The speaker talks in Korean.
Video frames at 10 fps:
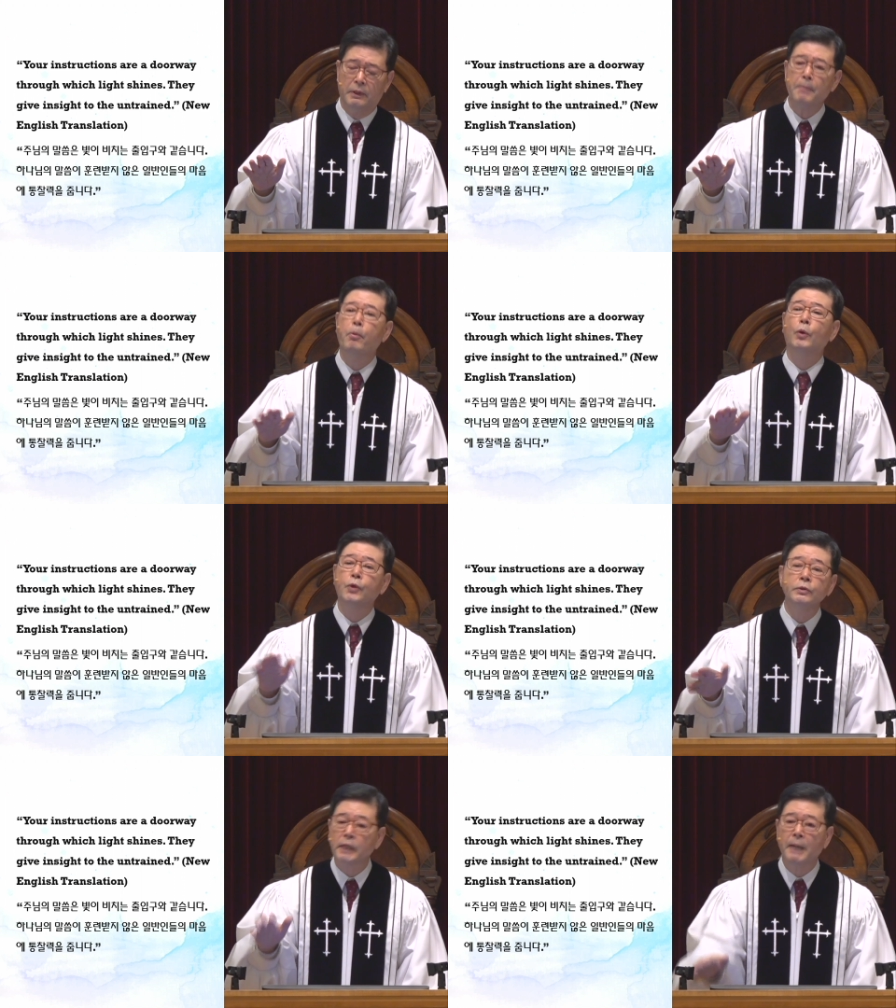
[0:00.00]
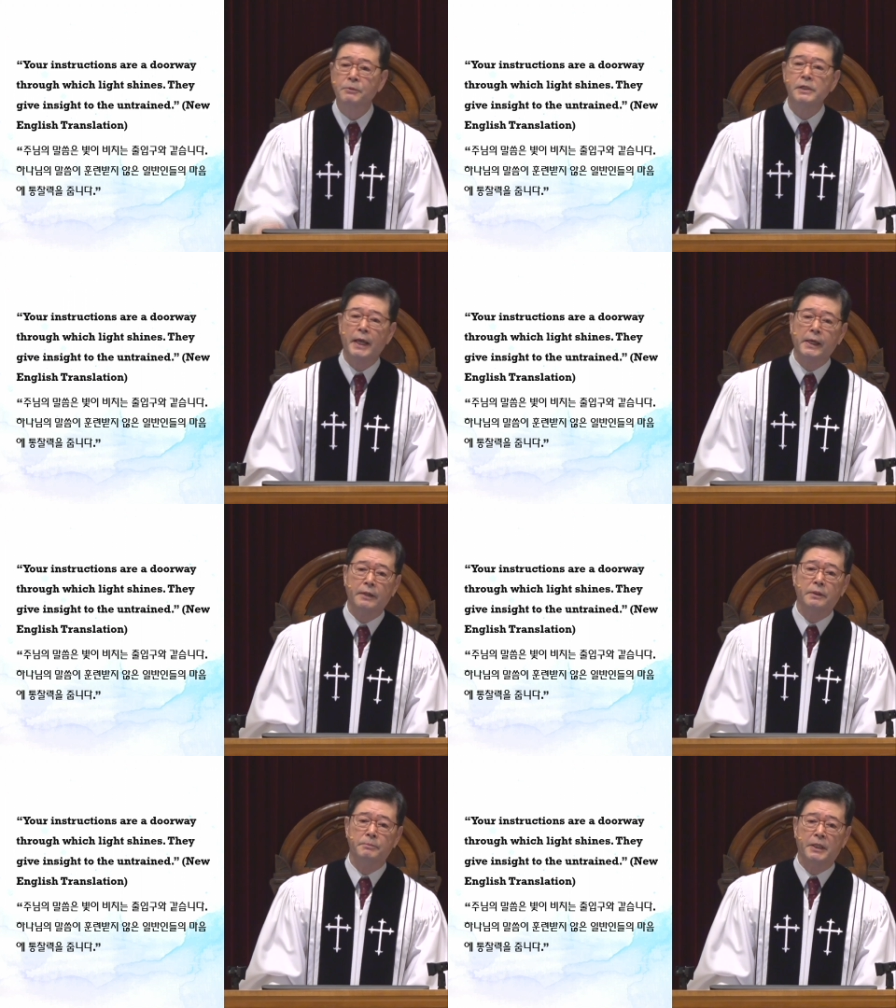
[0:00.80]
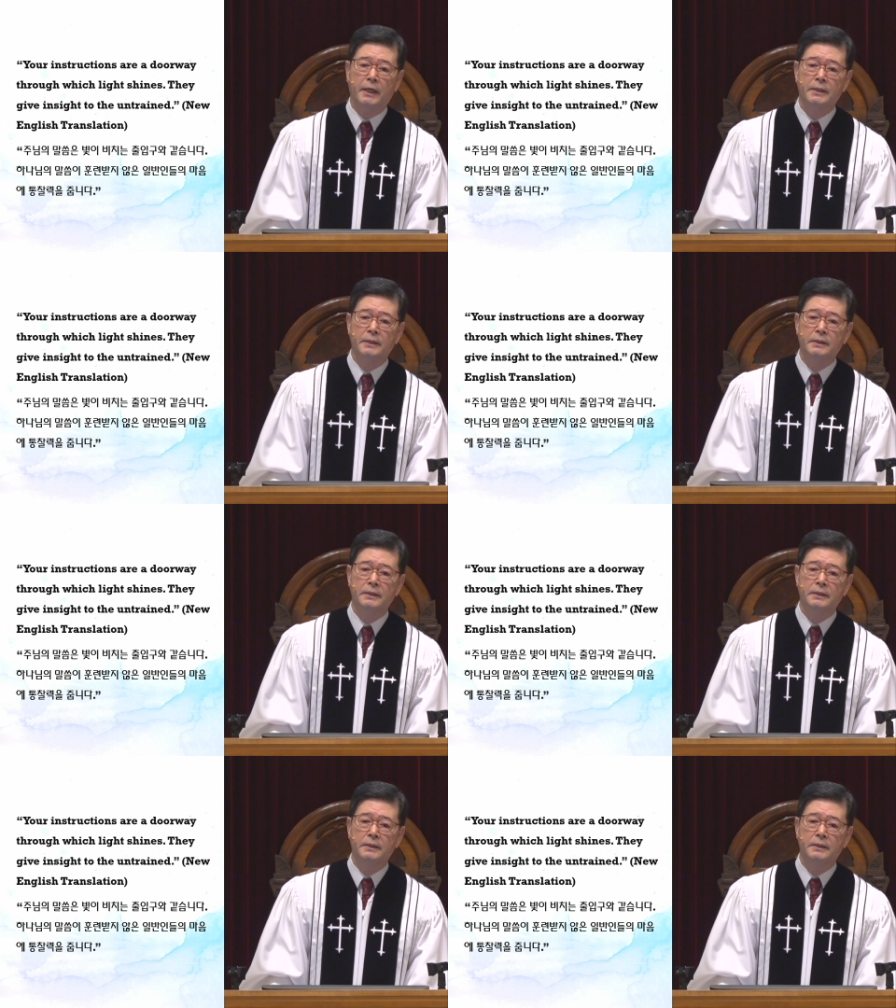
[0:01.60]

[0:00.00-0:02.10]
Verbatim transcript: 이게 보통 사람들을 얘기하는 겁니다.